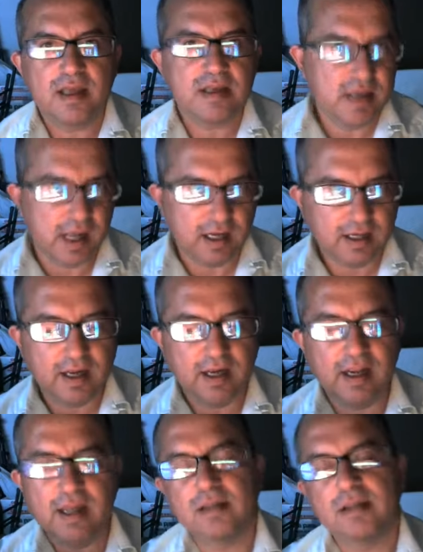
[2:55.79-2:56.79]
y el
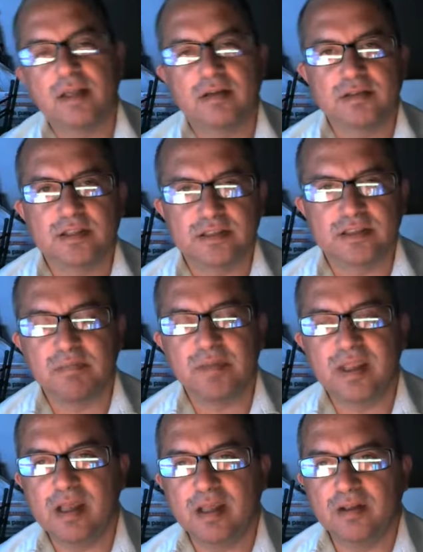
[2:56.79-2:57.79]
cliente nos está
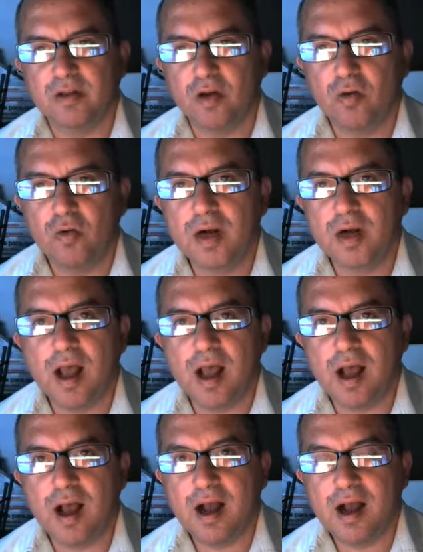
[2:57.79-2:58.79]
pidiendo
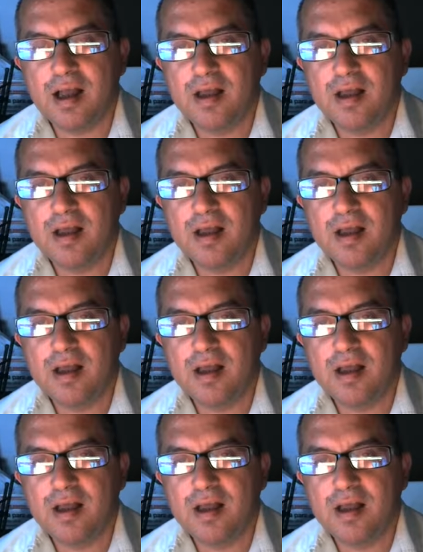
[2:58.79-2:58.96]
una,